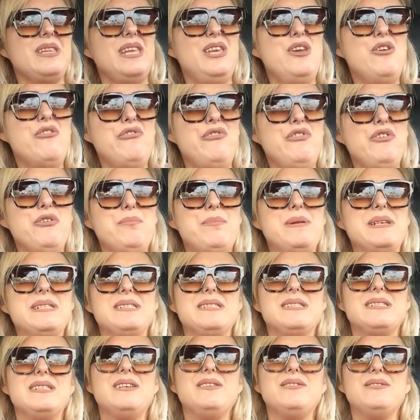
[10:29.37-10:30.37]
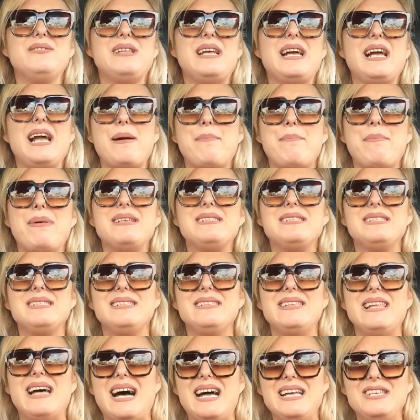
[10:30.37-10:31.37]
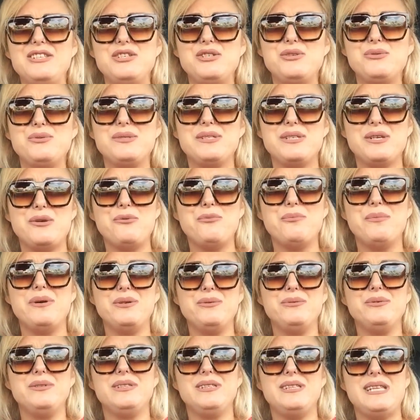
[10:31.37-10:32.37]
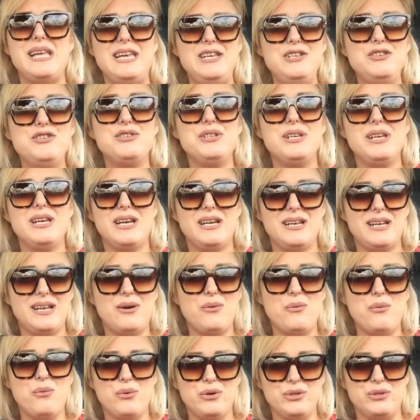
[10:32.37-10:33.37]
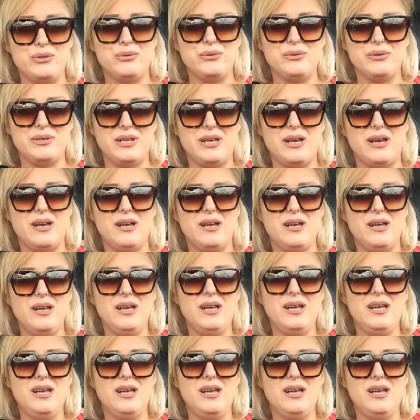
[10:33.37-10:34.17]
Eu fico pensando na capacidade que o ser humano tem de enganar o outro, né?